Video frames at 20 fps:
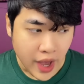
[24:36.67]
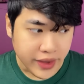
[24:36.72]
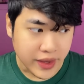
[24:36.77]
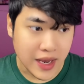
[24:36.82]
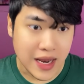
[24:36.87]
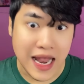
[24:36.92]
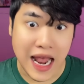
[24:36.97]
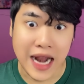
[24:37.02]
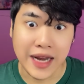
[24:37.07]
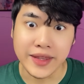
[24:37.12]

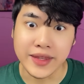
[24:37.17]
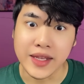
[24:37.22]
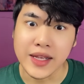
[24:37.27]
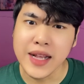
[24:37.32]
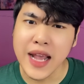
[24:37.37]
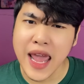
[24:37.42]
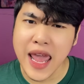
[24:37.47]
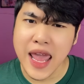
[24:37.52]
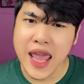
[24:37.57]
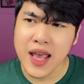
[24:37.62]
Chị Lành chỉ
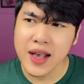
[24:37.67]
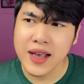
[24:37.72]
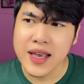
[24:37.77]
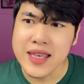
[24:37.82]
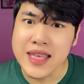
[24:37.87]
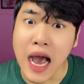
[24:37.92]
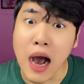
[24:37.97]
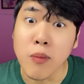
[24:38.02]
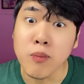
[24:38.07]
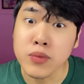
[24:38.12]
nghe
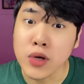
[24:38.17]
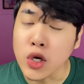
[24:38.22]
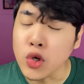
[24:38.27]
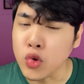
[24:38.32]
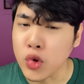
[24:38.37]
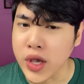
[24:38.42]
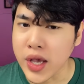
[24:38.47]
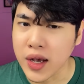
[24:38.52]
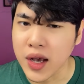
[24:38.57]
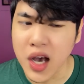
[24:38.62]
cái giọng nói
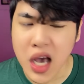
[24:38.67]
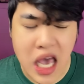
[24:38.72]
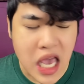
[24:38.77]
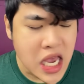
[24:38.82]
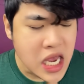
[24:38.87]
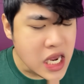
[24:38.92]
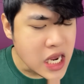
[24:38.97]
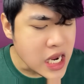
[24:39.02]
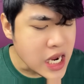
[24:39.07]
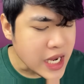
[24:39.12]
chuyện á,
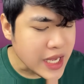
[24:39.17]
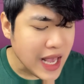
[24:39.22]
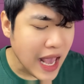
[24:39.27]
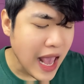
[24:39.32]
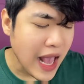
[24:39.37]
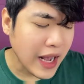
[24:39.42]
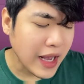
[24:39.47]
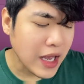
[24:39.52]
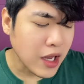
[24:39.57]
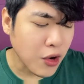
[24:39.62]
y
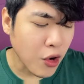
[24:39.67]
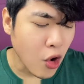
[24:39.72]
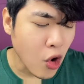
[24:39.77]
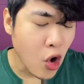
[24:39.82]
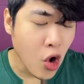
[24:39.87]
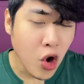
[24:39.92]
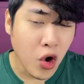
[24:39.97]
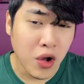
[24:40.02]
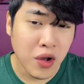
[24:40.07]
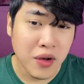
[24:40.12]
chang cái
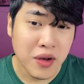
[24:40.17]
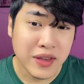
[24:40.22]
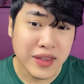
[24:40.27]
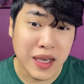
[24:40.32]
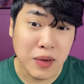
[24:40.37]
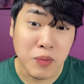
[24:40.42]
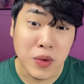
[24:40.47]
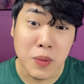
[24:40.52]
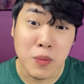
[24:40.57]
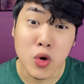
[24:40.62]
cô
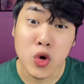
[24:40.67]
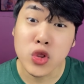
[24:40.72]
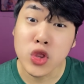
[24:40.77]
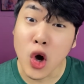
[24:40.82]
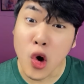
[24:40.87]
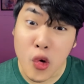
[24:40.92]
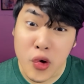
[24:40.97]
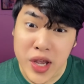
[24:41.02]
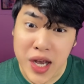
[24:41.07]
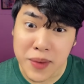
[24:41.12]
trong cái buổi
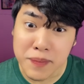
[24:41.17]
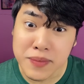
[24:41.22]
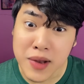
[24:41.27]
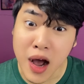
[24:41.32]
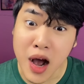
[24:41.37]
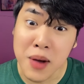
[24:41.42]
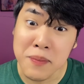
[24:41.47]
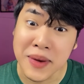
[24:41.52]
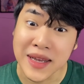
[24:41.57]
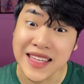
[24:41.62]
tối hôm
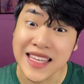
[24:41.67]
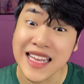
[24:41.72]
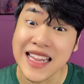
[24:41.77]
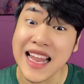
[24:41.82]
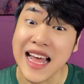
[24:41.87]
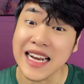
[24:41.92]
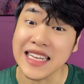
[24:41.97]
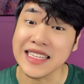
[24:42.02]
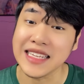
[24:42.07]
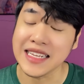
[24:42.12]
đó mà chị
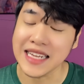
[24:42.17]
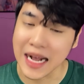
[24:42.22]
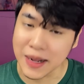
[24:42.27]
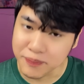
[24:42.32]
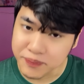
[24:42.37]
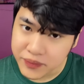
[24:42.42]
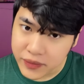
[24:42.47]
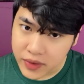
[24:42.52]
Lành chỉ gặp.